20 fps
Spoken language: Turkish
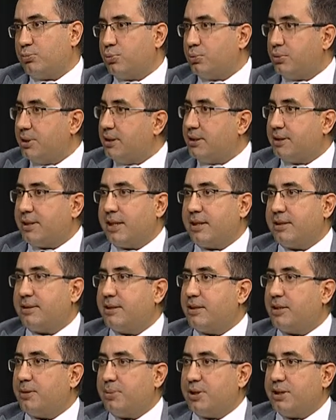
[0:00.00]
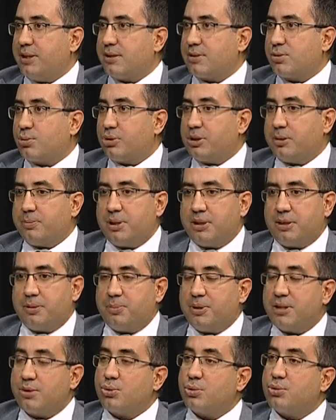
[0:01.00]
Bu internetteki bir yazı
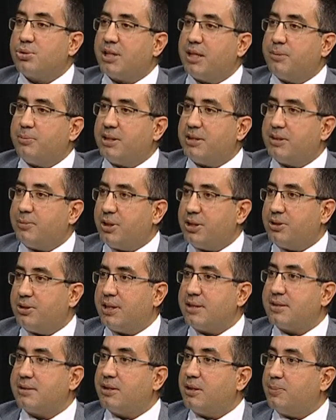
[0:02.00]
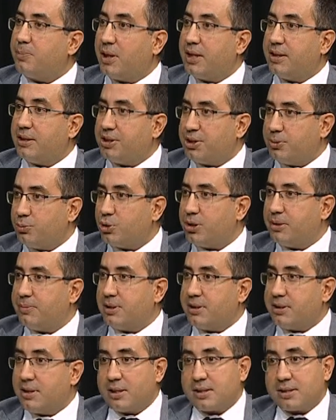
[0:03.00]
olabilir, bir sosyal medya mecrasındaki paylaşım
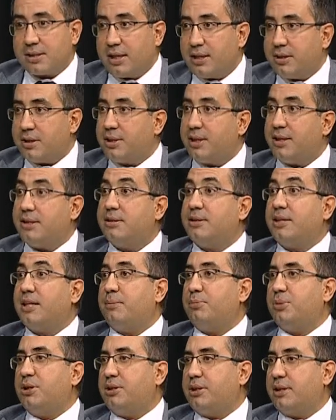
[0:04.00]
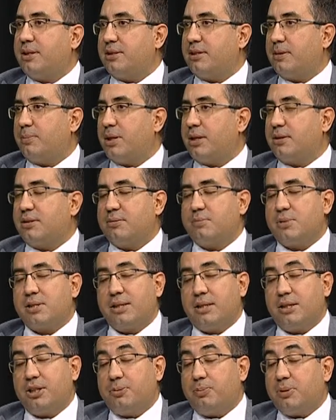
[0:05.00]
olabilir. Sadece edilgen bir şekilde
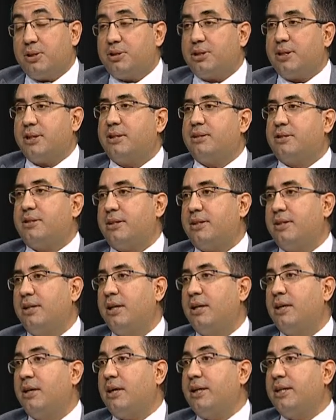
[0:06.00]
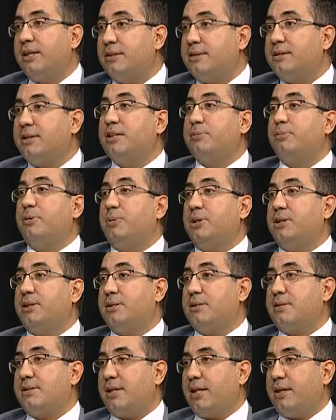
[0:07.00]
baktığımızı hiçbir şekilde ayırt etme
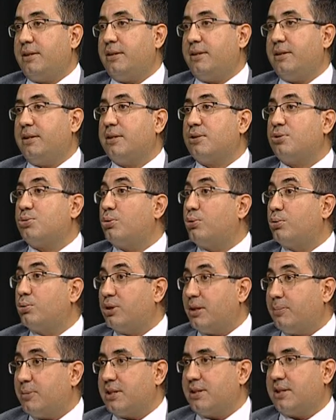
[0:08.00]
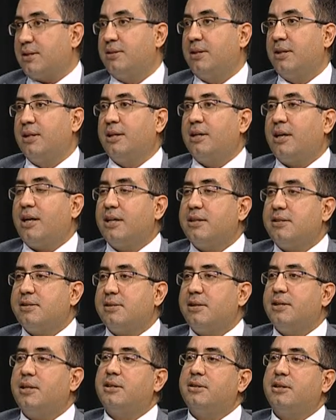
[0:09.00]
becerisi sergileyerek sorgulamadan
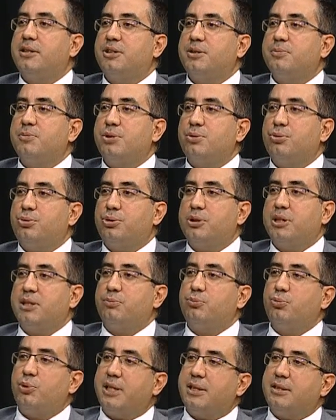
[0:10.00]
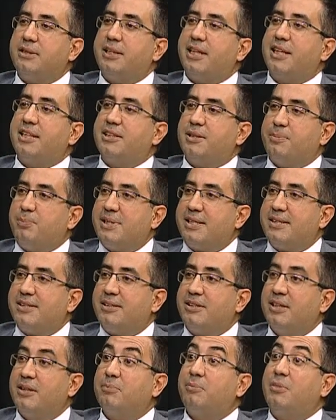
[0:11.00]
hadiseye yaklaştığımızı düşünelim. Bu edilgenlik
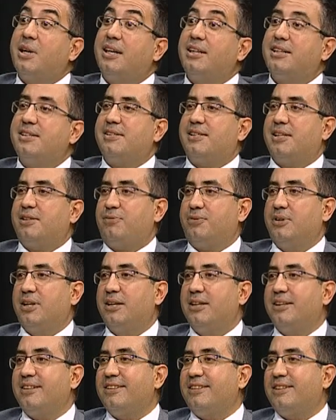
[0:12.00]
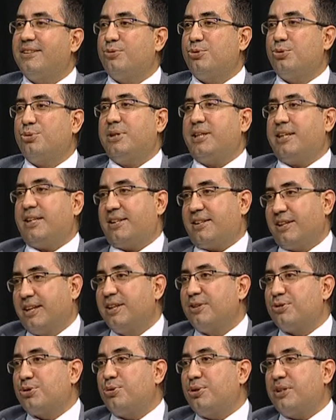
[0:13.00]
bizi maalesef e, üzülerek
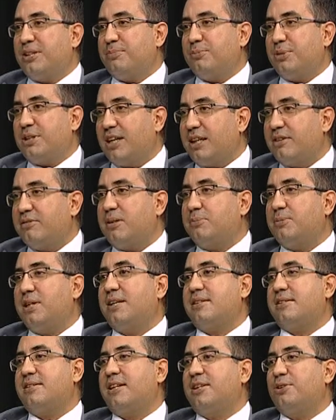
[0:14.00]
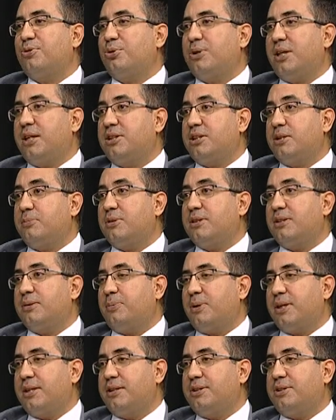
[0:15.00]
söylediğim bir kavram derslerde öğrencilerimle de
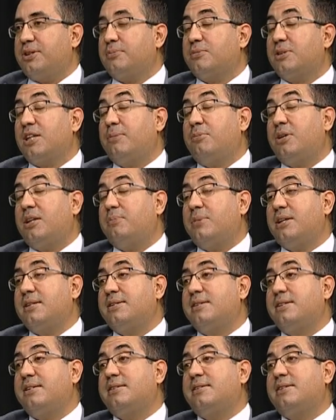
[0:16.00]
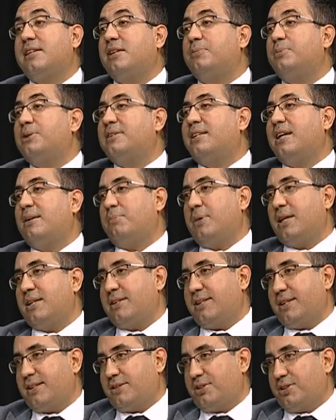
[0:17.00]
paylaşırım tamamen zihinsel bir
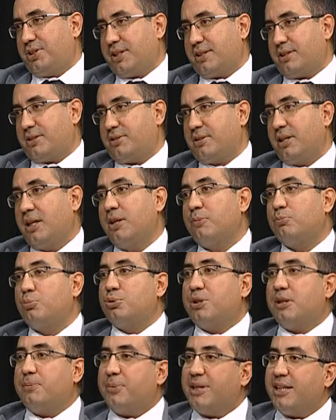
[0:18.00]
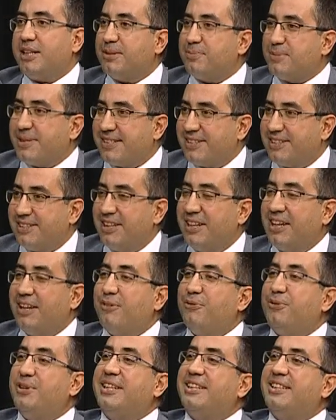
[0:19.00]
tembelliğe itecektir. Bu da beynimizin
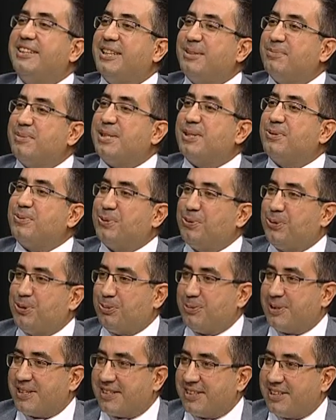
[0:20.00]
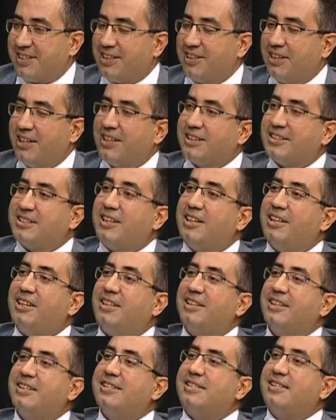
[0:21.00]
fikirlerimizin uyuşmasına
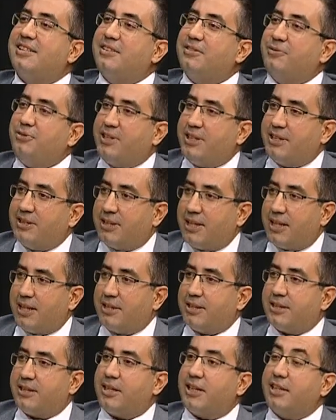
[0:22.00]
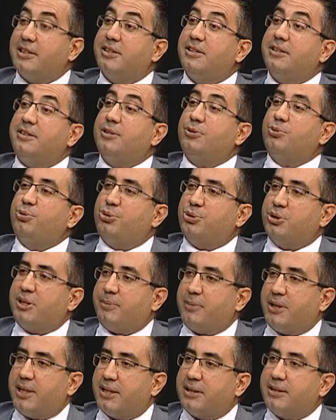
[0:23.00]
daha sığ fikirlerle analitik
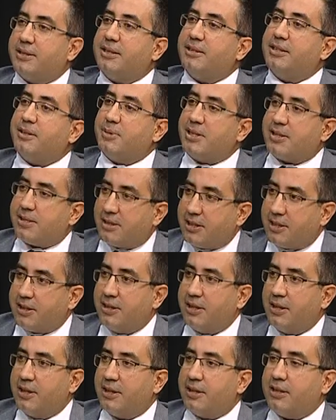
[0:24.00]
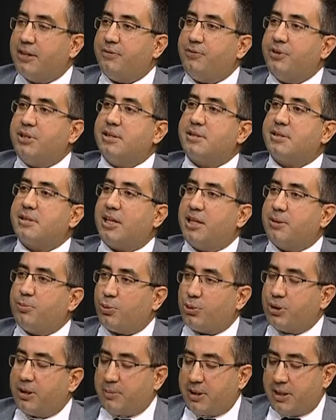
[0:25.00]
düşünemeyen derinlemesine e, fikir sahibi
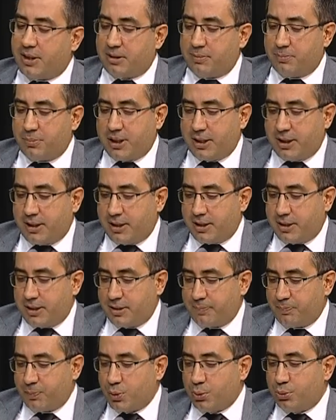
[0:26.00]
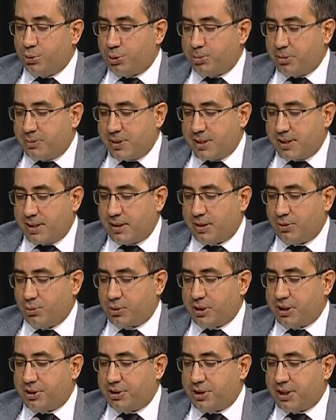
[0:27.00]
olamayan bireylere dönüşmemize
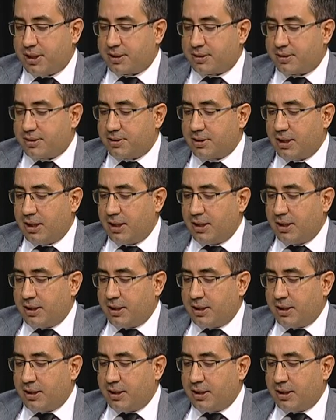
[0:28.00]
yol açacaktır.